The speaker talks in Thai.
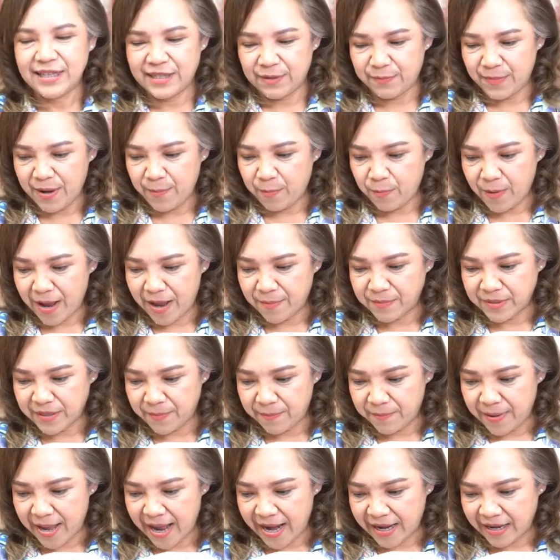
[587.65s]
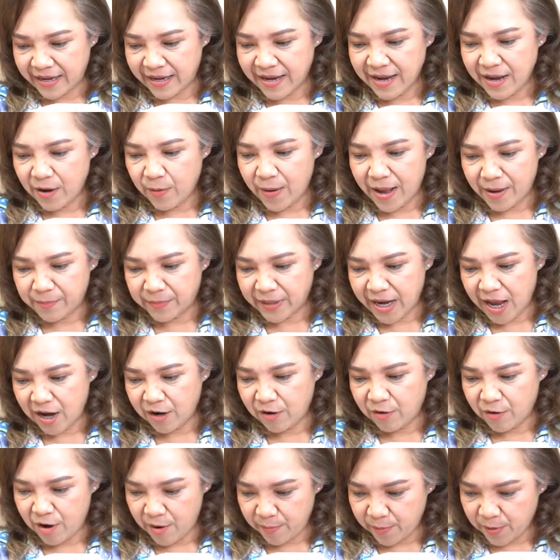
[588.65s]
สำหรับความสัมพันธ์ความรัก
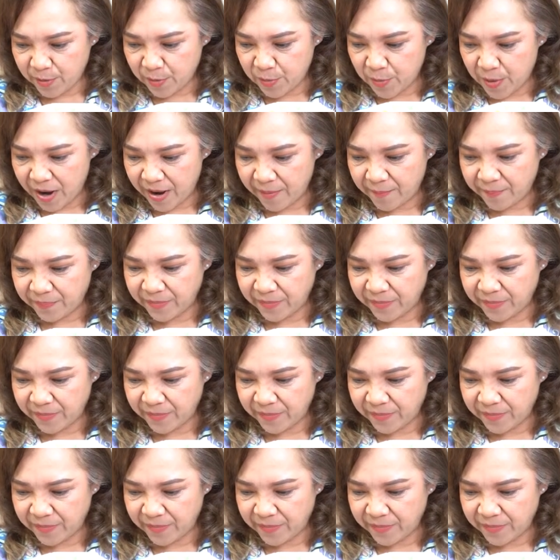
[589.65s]
ครอบครัว